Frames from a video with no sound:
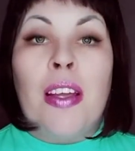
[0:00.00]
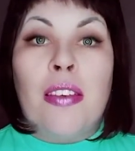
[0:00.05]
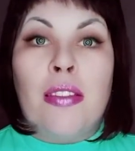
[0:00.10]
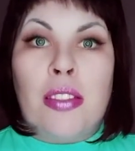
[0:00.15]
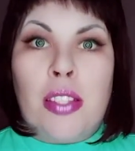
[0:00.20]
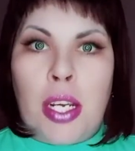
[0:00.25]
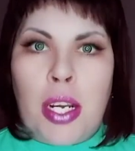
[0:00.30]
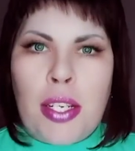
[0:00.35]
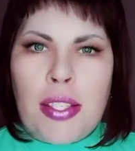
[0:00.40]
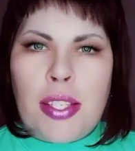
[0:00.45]

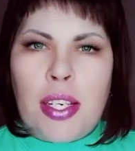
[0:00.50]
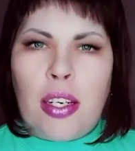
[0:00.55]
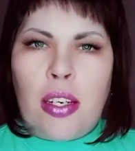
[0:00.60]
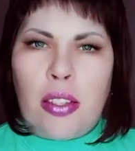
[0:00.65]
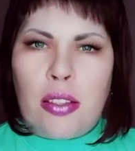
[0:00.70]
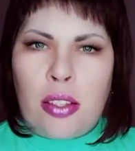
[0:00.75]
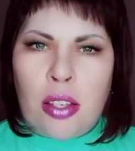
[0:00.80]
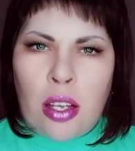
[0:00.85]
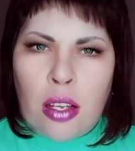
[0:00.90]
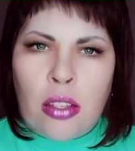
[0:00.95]

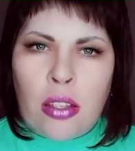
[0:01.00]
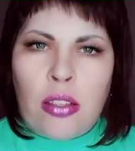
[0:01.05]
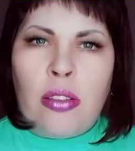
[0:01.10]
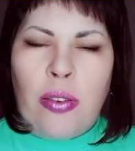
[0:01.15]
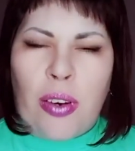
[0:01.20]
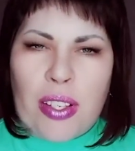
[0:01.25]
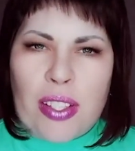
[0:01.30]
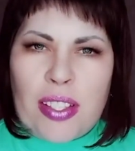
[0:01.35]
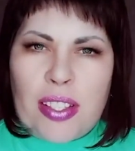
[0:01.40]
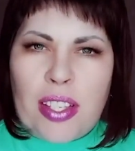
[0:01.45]
Встретились
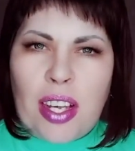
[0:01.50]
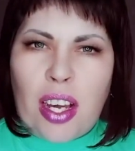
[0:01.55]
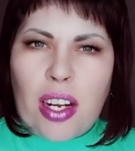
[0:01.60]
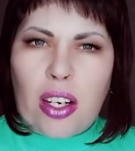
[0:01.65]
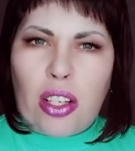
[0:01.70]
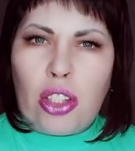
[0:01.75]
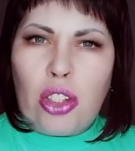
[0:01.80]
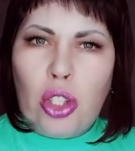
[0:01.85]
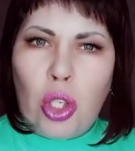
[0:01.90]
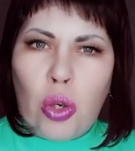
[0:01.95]
два
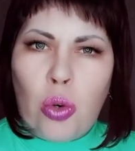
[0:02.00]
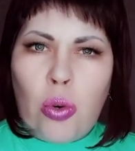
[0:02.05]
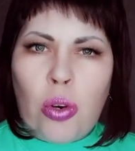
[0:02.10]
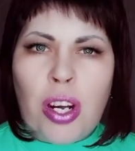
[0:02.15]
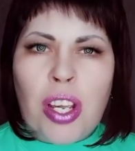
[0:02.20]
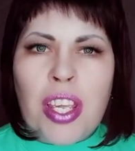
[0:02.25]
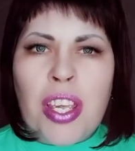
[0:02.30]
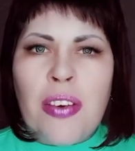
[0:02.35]
старых друга